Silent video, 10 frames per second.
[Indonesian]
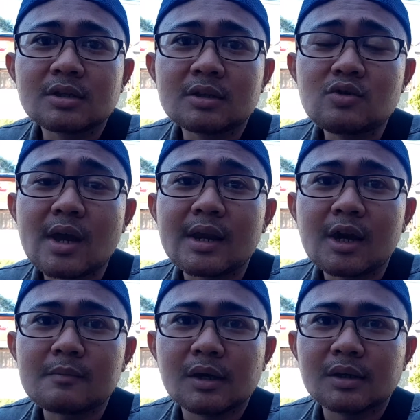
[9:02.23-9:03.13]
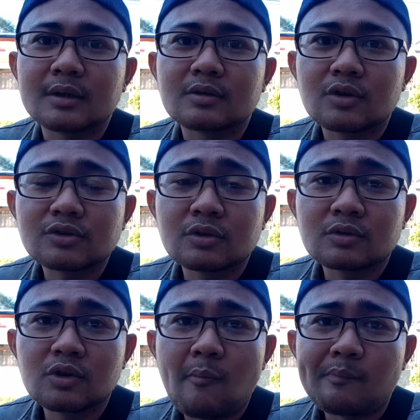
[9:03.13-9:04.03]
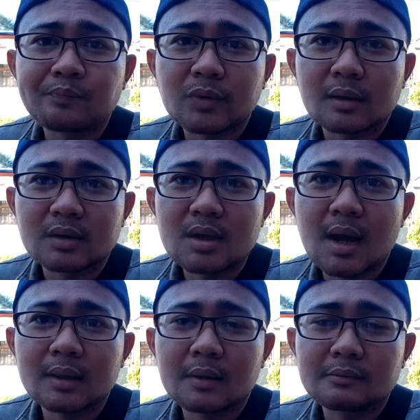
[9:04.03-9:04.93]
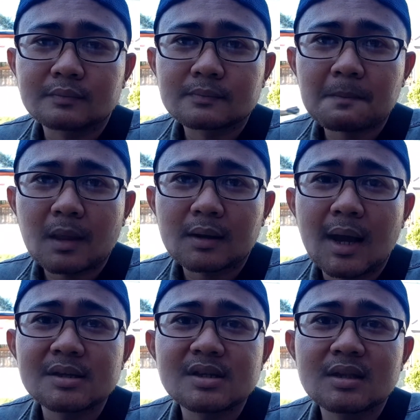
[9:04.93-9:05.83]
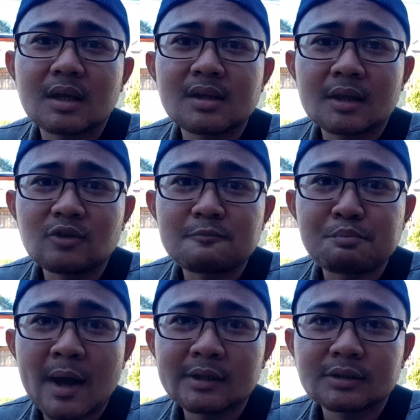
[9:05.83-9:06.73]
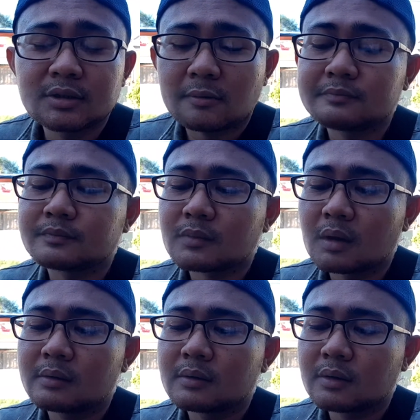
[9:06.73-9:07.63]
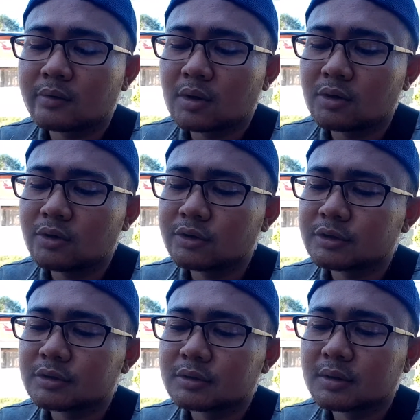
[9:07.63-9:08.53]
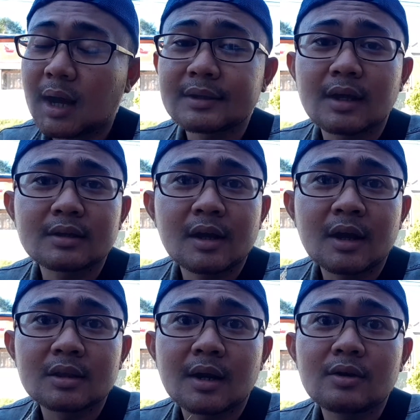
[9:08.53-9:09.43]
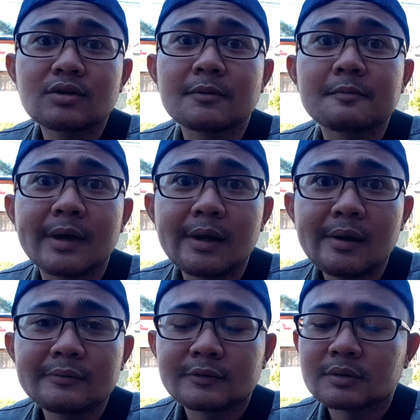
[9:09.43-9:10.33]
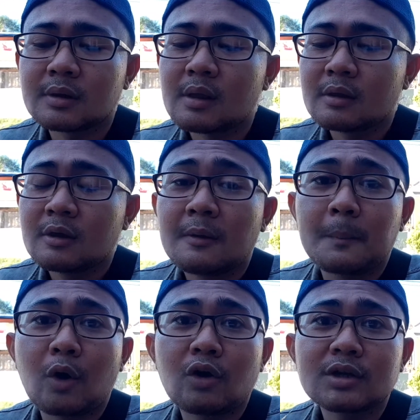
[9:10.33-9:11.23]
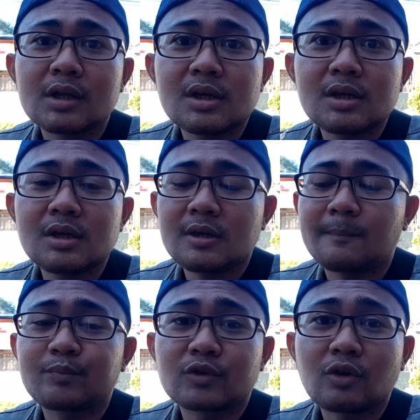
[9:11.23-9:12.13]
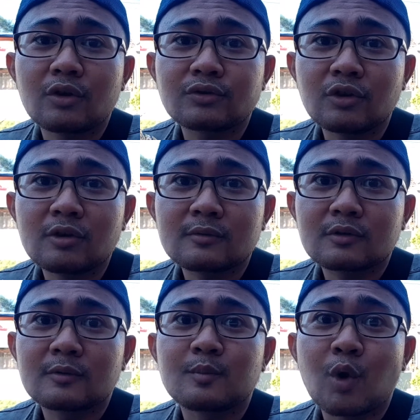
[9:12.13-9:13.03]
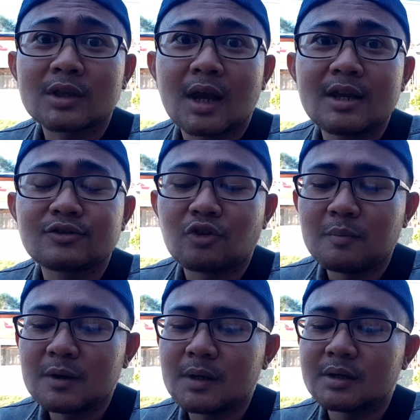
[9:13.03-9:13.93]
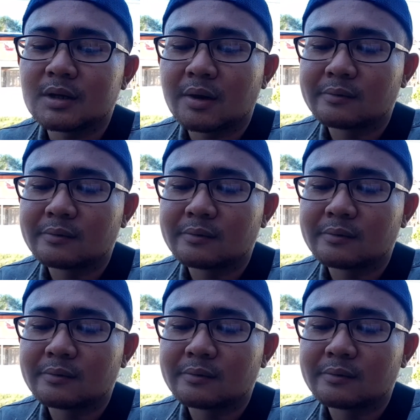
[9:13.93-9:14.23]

sendiri itu enak brother terus untuk tingkat keasinannya itu pas terus kacangnya enggak terlalu tebal pokoknya ini cocok buat kalian coba brother